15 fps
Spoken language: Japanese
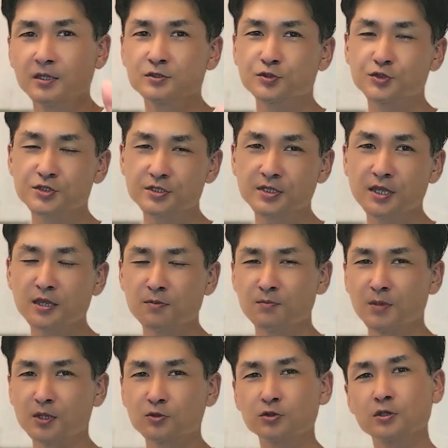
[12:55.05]
そして
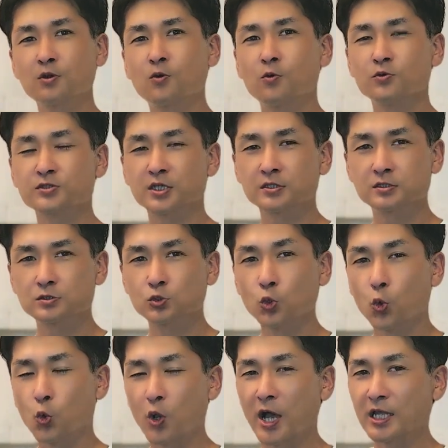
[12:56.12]
間取り考察
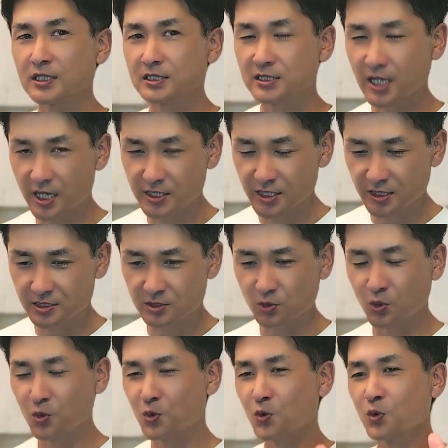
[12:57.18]
動画
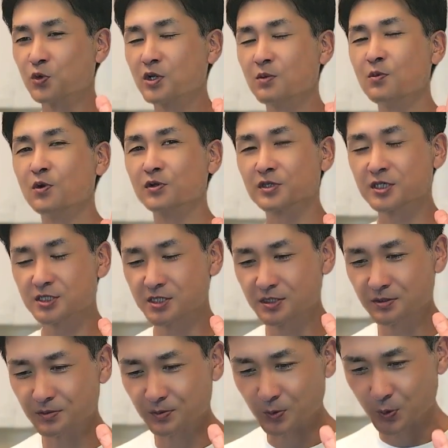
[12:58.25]
ダイジェストこれもきち
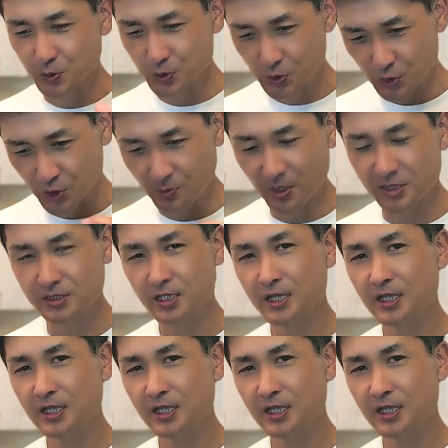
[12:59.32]
んと作ります